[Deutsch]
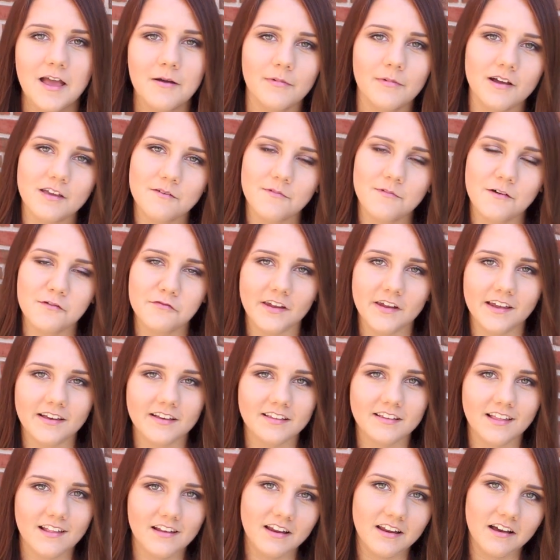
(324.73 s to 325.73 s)
Manchmal frage
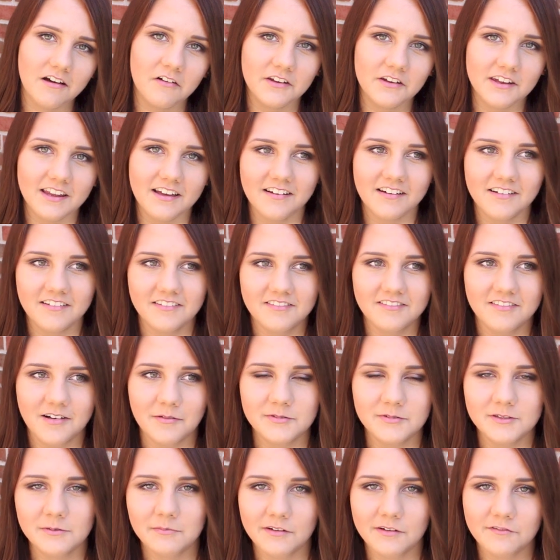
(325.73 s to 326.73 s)
ich dann, Laura,
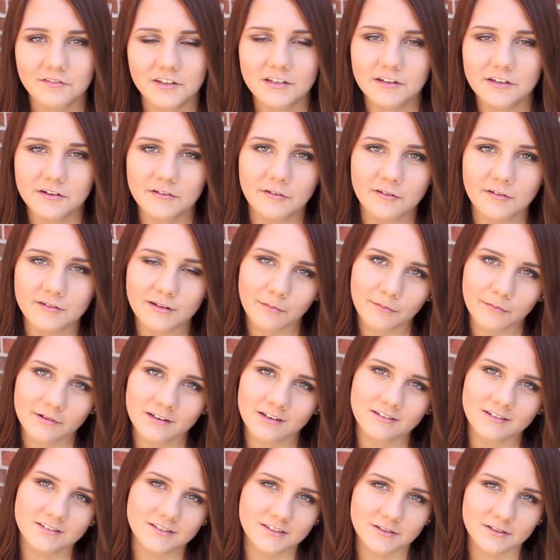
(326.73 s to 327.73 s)
ob sie mein Video guckt, aber
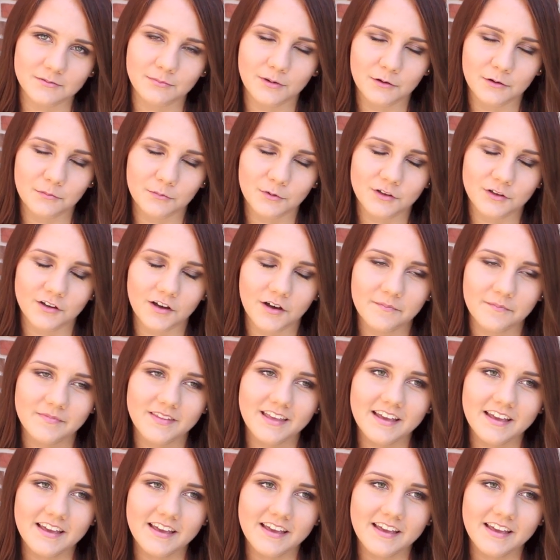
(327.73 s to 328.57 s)
dann ist es meine Mutter.